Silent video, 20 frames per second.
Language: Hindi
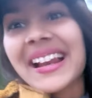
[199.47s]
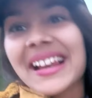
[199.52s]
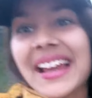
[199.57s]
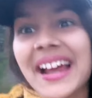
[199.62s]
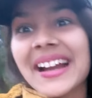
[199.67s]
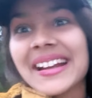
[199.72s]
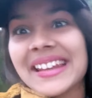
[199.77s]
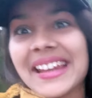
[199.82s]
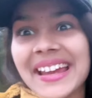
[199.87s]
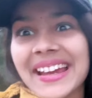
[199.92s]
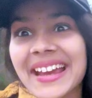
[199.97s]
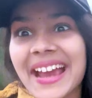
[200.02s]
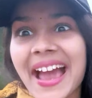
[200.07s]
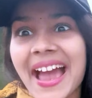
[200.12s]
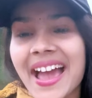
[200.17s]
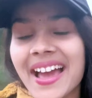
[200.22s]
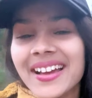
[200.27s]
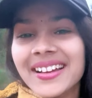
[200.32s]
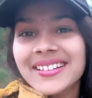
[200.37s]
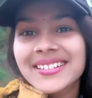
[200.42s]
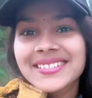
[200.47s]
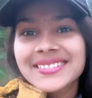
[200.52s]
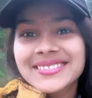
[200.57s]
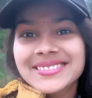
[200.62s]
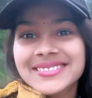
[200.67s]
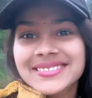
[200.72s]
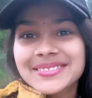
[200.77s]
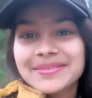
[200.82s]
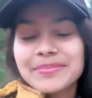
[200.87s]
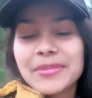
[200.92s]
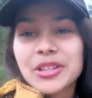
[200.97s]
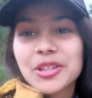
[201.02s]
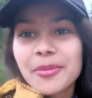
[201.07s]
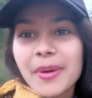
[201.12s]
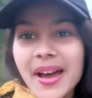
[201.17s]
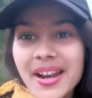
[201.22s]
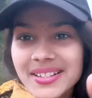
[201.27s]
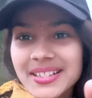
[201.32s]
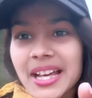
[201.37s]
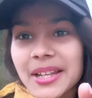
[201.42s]
के लिए ठीक है मैं
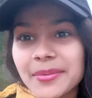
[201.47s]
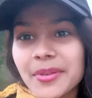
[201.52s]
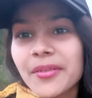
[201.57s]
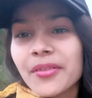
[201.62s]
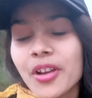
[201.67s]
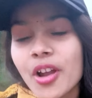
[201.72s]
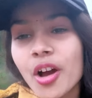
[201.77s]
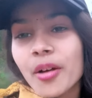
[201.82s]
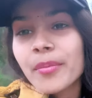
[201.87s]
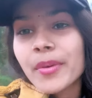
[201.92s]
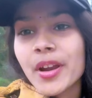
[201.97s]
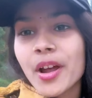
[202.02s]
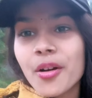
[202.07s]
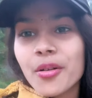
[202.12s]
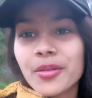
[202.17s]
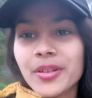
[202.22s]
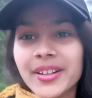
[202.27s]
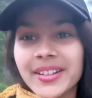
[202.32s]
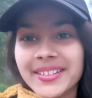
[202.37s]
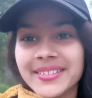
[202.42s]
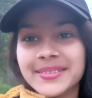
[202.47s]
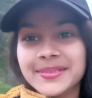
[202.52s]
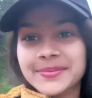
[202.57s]
तुम्हारे साथ भी ब्लॉग बनाऊंगी